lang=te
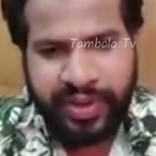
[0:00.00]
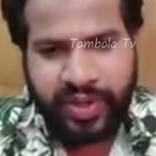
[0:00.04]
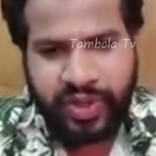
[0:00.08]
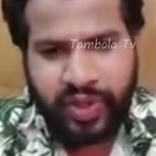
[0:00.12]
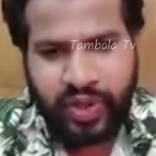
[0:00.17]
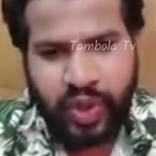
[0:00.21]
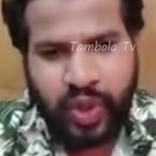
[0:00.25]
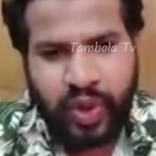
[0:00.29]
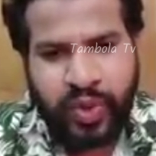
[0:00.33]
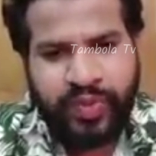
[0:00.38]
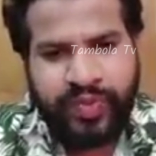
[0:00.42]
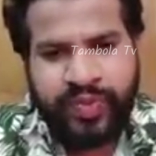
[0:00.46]

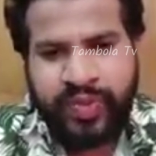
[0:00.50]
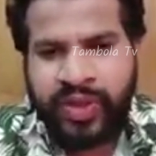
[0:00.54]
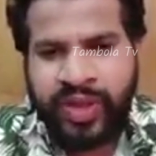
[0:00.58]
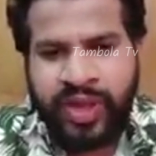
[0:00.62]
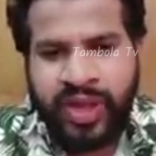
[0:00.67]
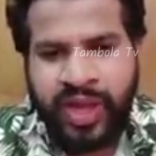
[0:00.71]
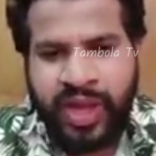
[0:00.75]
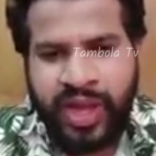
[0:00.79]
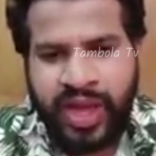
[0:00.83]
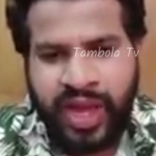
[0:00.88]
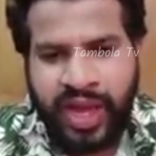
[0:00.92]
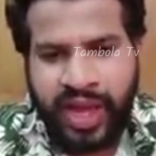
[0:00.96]
పేరుతో
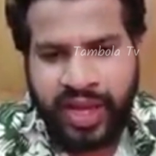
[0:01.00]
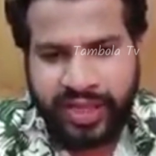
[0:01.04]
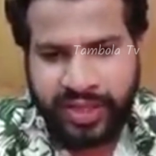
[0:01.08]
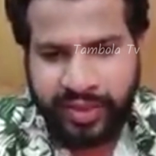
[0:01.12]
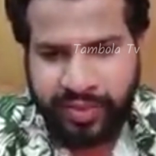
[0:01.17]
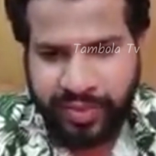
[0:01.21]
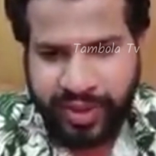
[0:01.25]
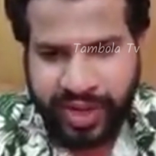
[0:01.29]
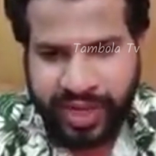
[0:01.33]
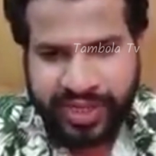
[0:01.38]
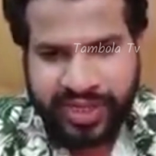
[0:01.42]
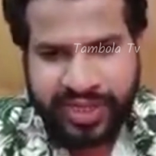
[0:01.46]

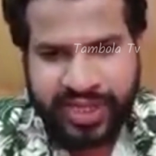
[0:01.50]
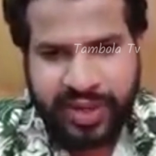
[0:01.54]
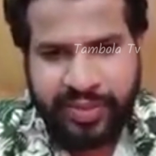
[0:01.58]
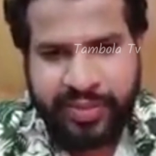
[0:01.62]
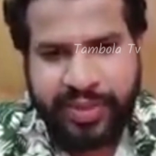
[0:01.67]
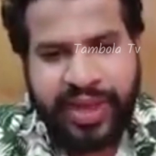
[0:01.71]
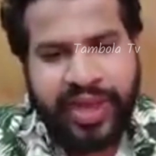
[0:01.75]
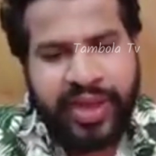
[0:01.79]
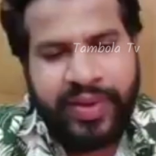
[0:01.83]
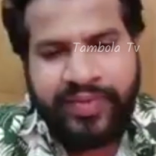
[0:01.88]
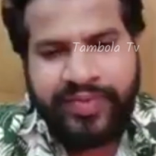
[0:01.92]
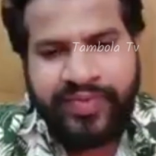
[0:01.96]
అది
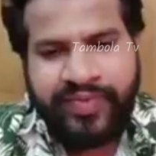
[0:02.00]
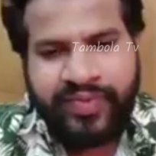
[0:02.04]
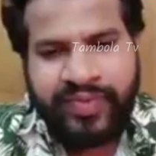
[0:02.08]
మాత్రమే